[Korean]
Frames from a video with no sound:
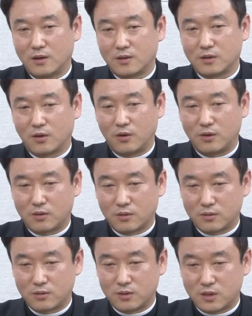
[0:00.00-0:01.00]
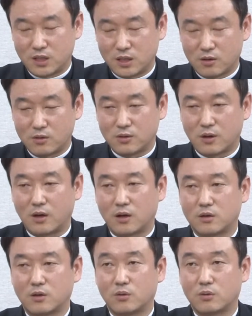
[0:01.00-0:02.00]
제 어렸던 시절과
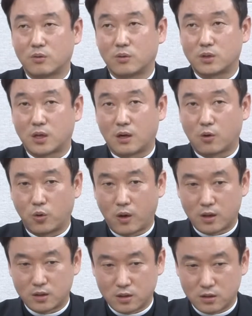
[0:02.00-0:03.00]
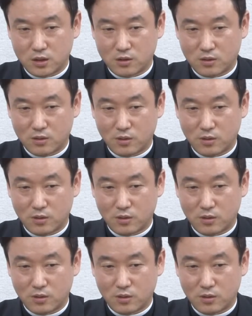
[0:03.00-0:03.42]
그리고 또 제가 고등학생 시절